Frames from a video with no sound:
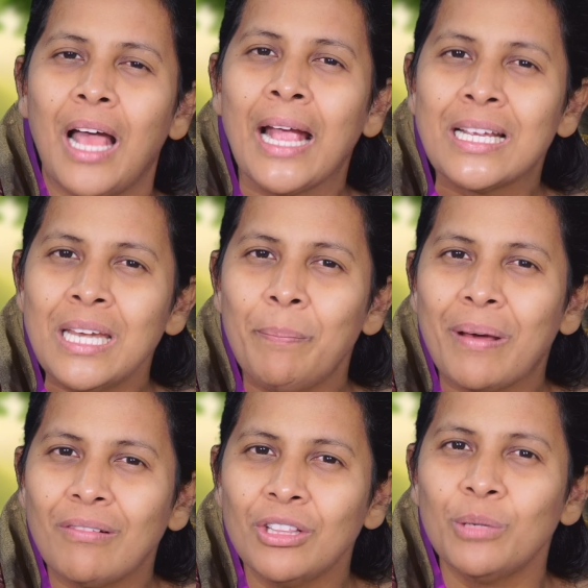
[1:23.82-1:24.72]
అగ్ని
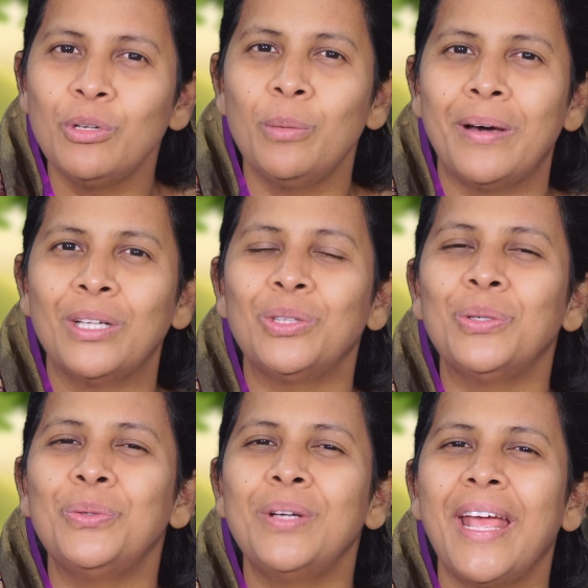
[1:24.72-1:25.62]
పర్వతములు మనతో
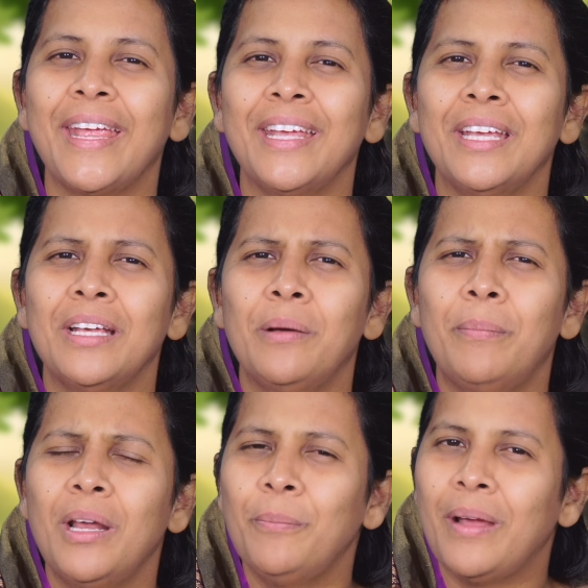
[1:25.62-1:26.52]
ఉన్నాయి
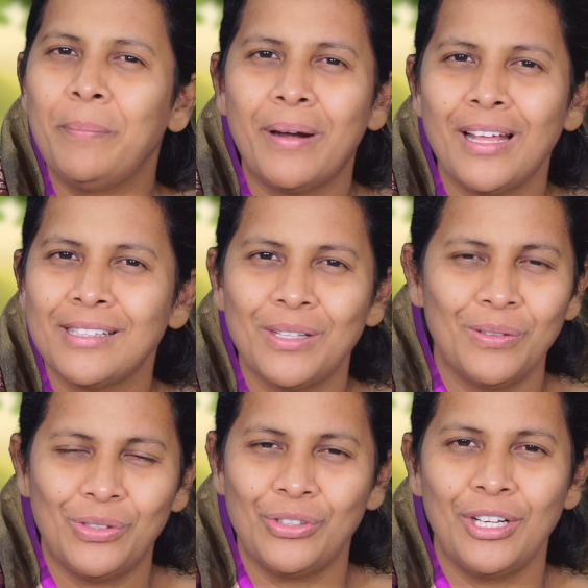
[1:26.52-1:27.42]
మనం భయపడాల్సిన
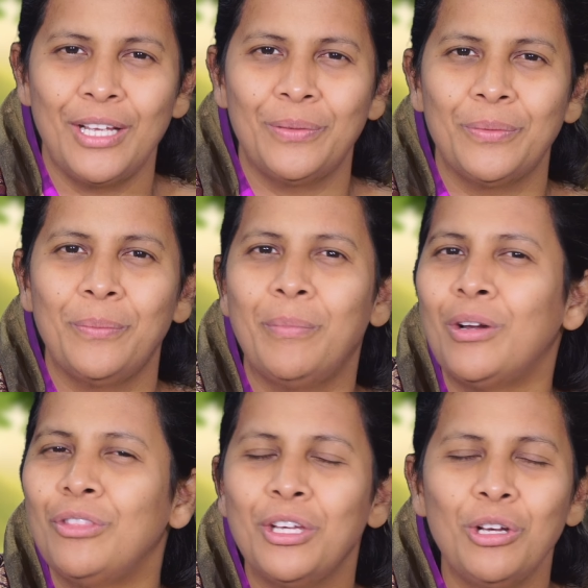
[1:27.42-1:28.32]
అవసరం లేదు
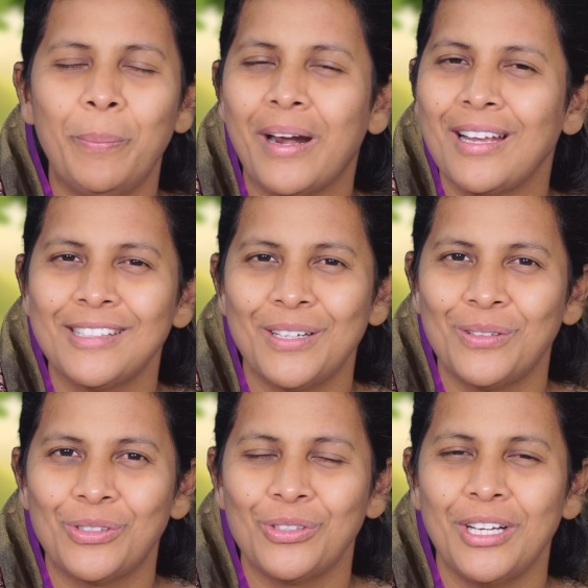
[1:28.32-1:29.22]
మనం దిగులు పడాల్సిన
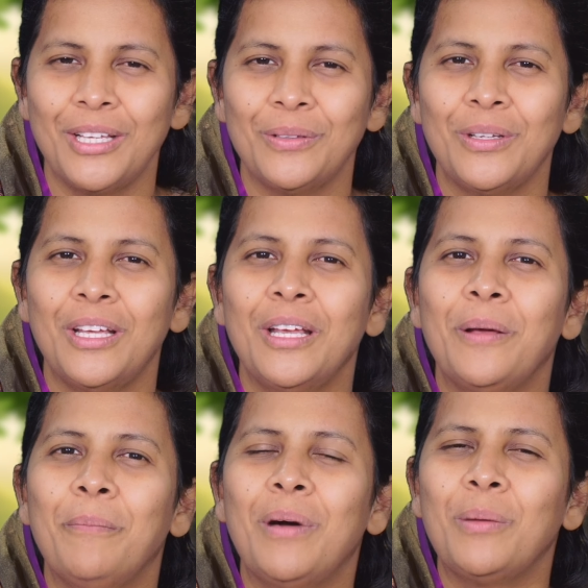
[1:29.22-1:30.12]
అవసరం లేదు
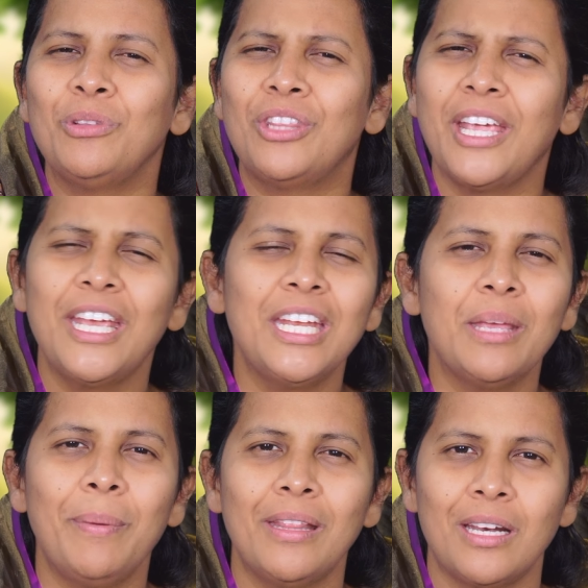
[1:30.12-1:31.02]
మనము
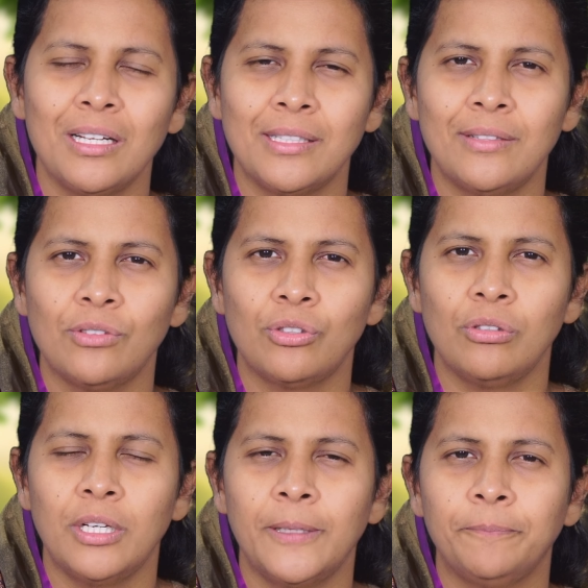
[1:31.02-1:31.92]
దేనికి బెదరాల్సిన
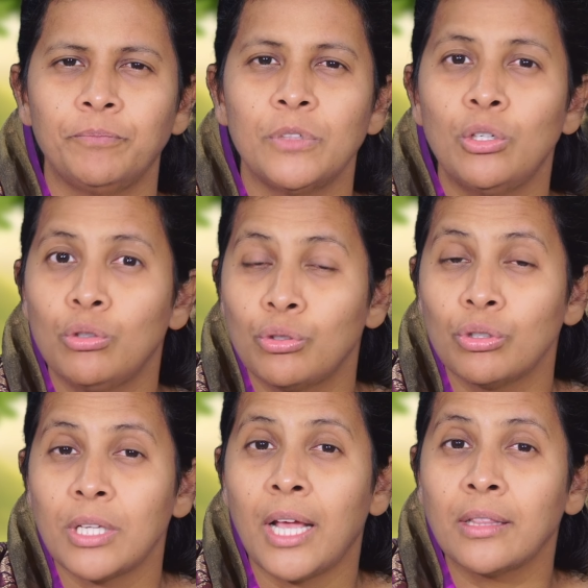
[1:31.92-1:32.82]
అవసరం లేదు ఈరోజు
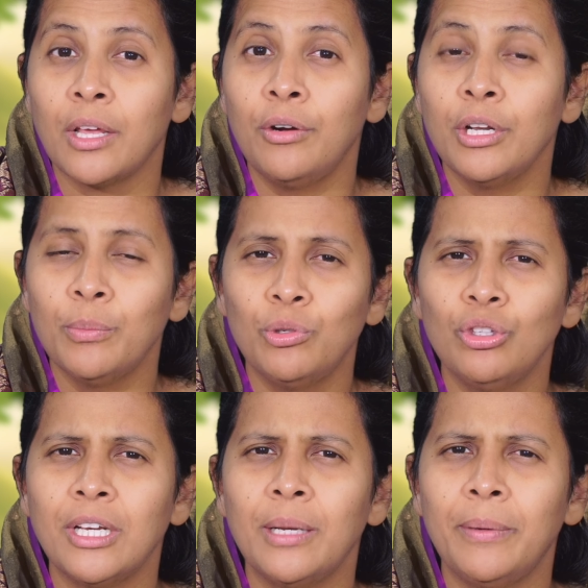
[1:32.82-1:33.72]
సాతారుని నీ
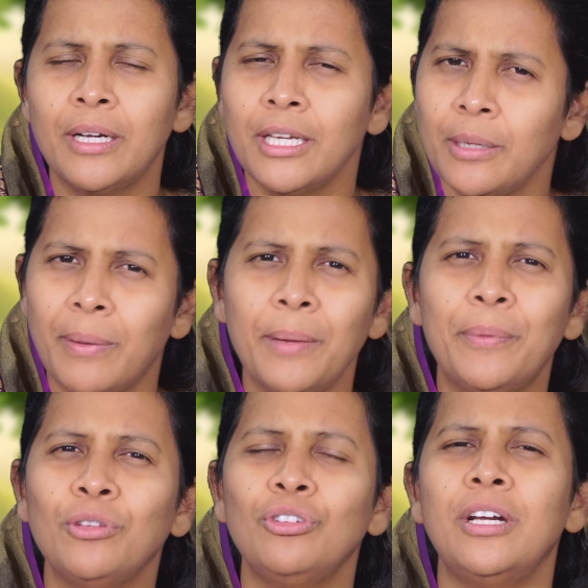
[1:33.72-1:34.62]
ముందు నిలబెట్టి నేను
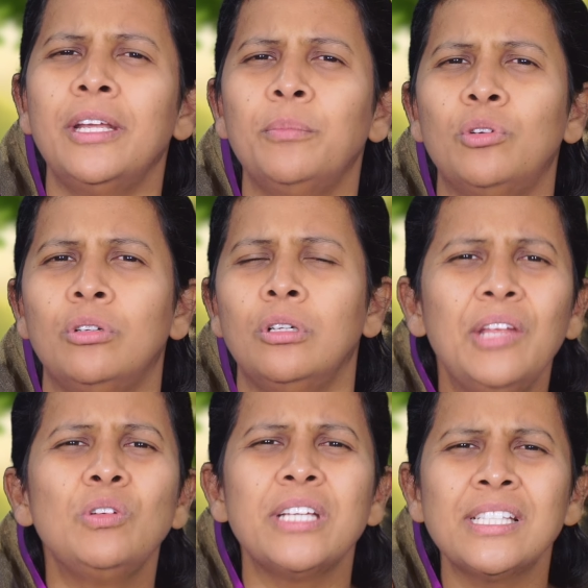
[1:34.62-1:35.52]
భయపడుతున్నాడేమో
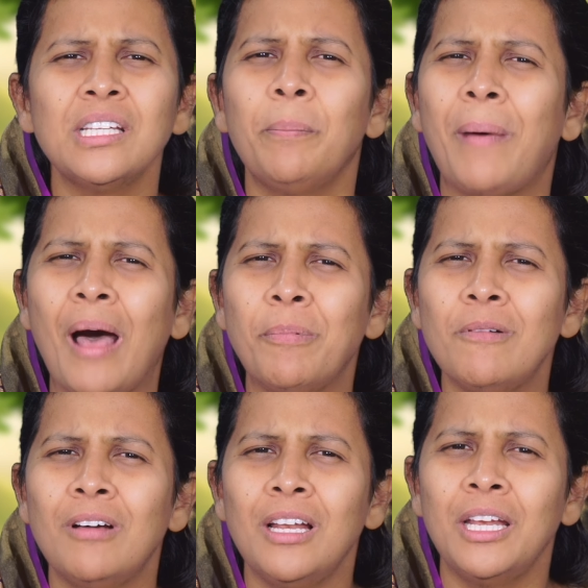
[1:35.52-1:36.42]
నువ్వు చేసిన పాపం
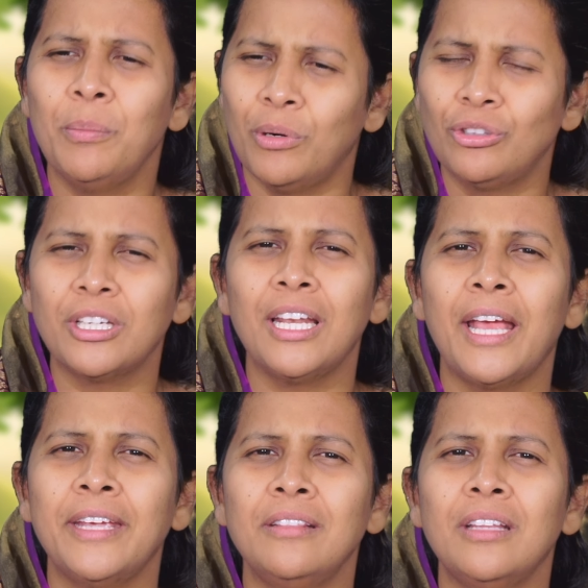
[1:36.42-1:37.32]
వల్ల నీ బతుకిలా
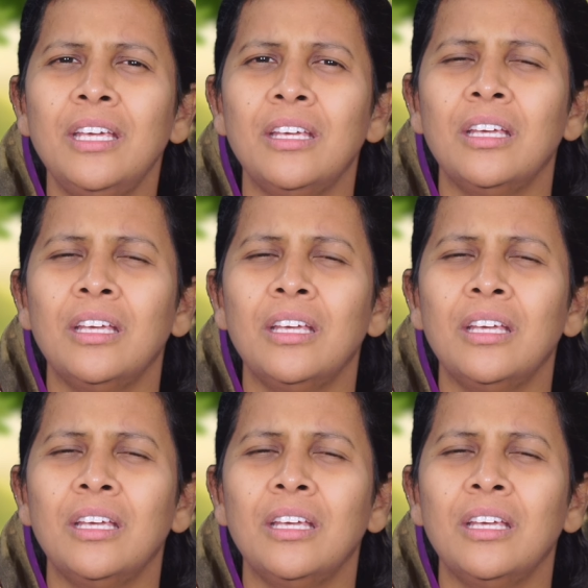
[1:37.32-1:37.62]
అయింది